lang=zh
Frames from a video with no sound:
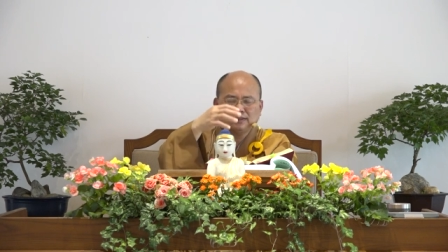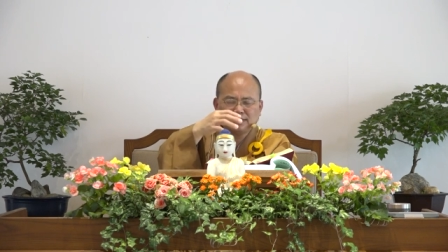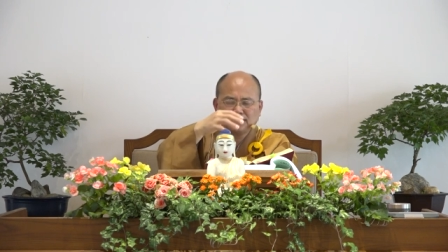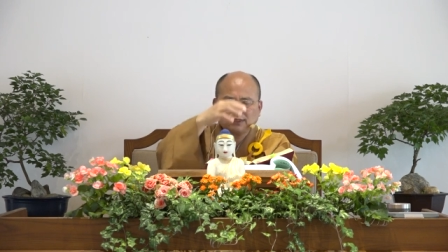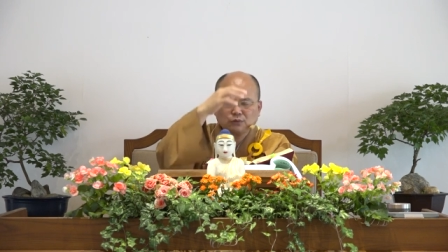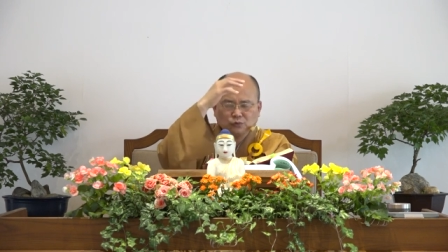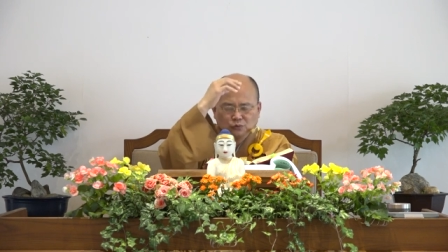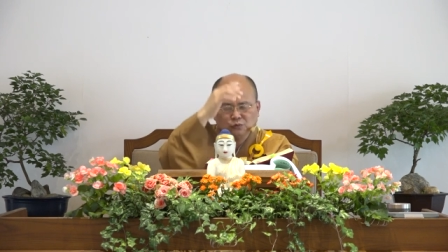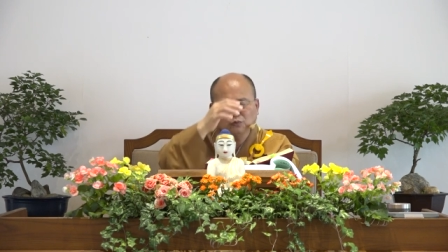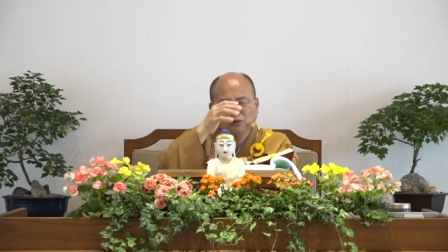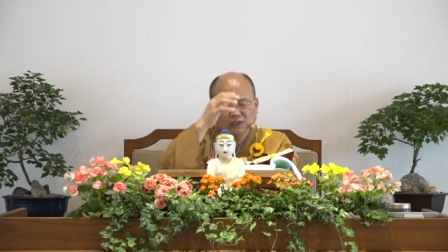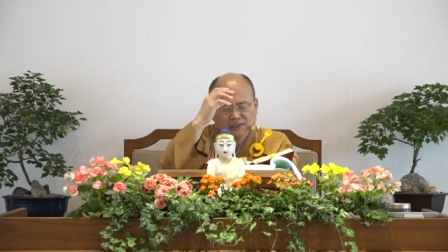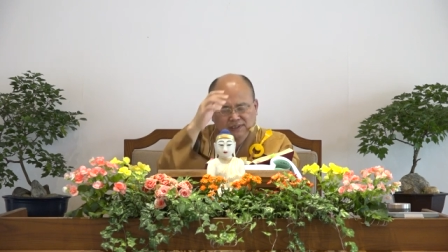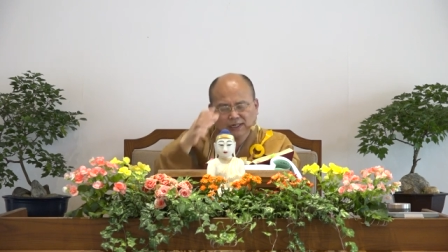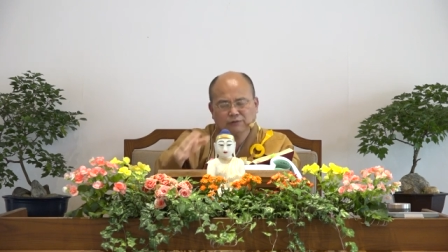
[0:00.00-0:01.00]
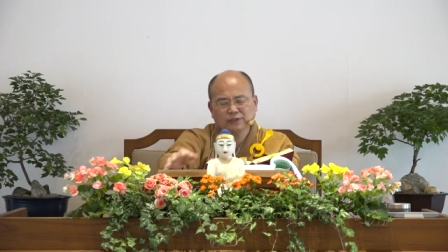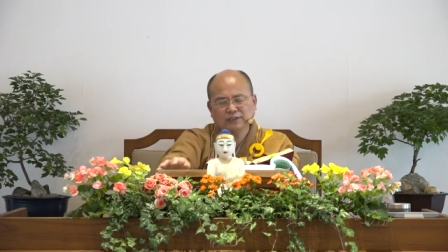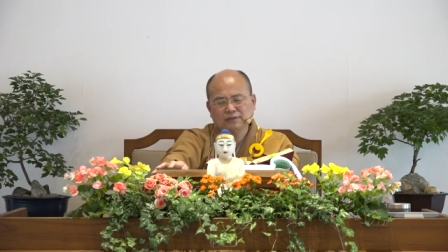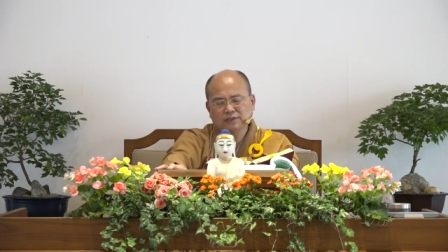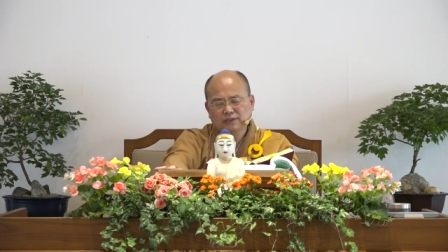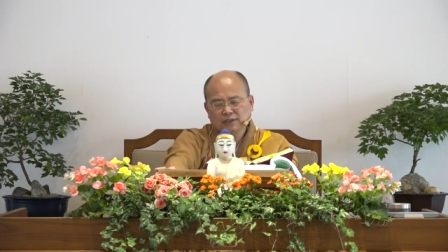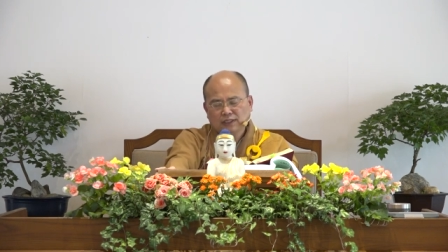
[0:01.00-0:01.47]
这个无我的道理
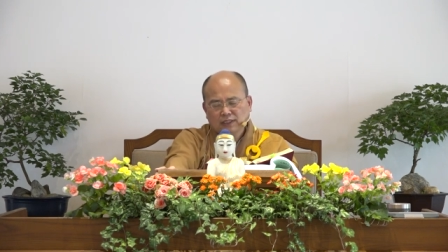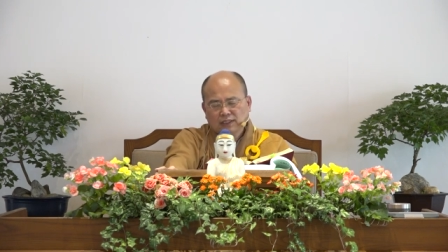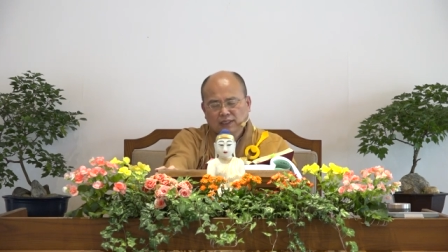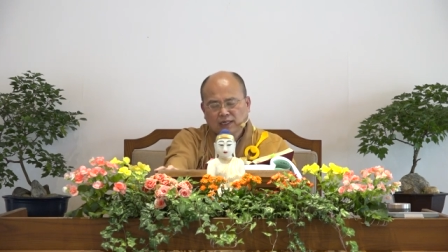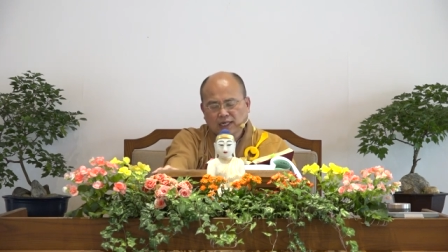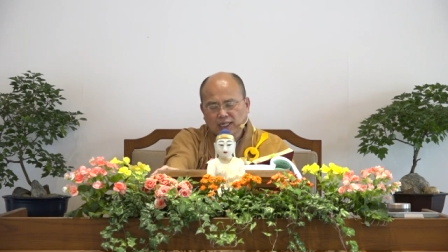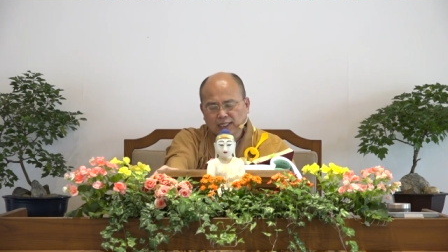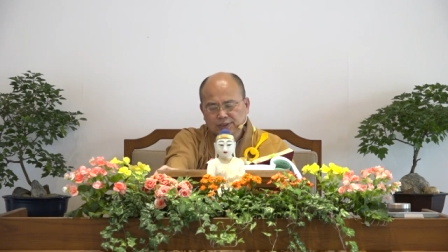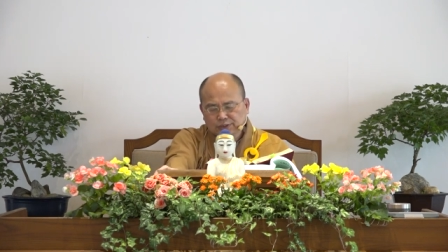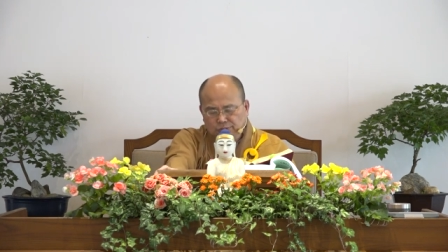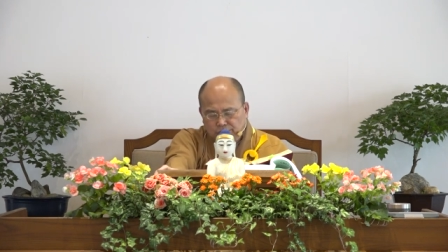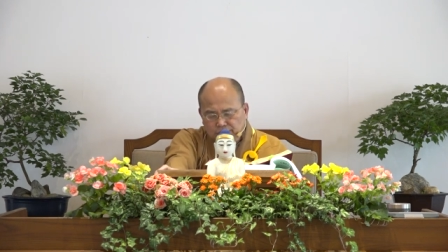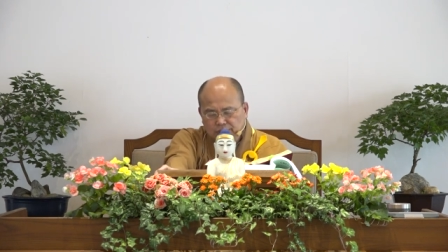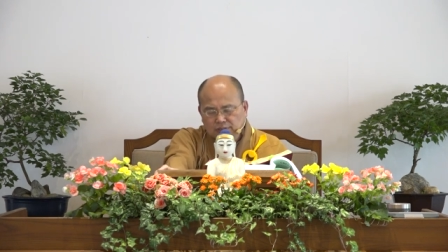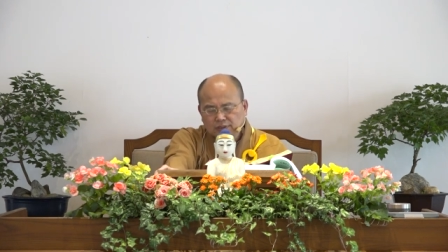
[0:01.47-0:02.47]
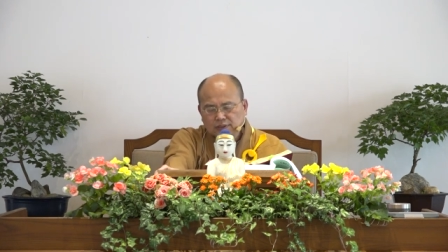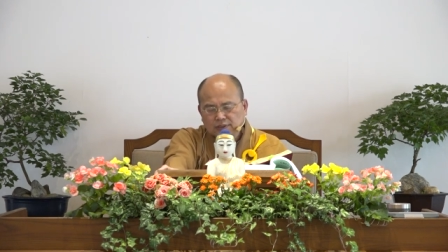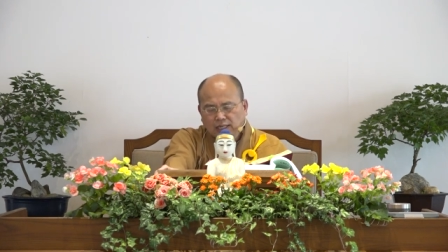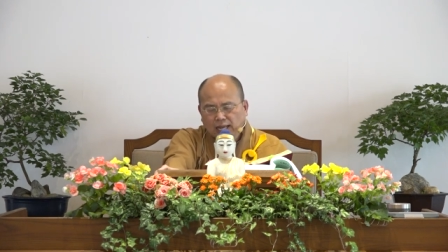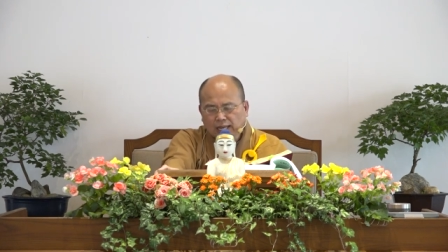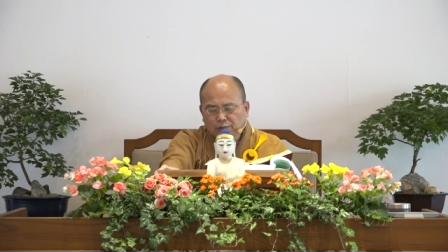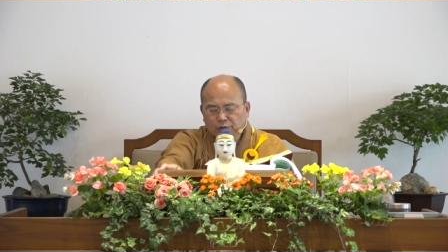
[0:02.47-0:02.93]
啊，所以
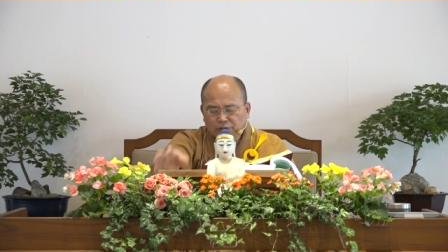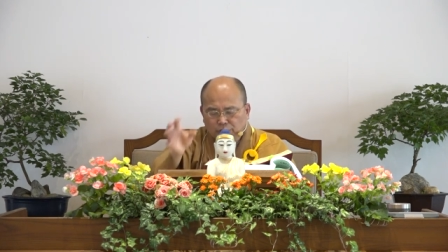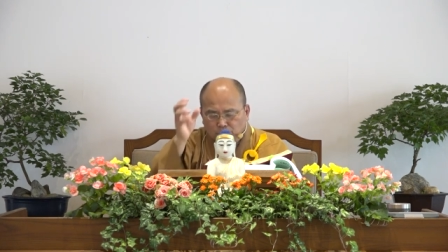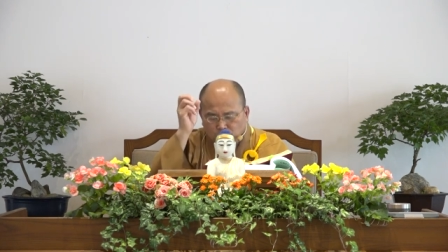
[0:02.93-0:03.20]
还会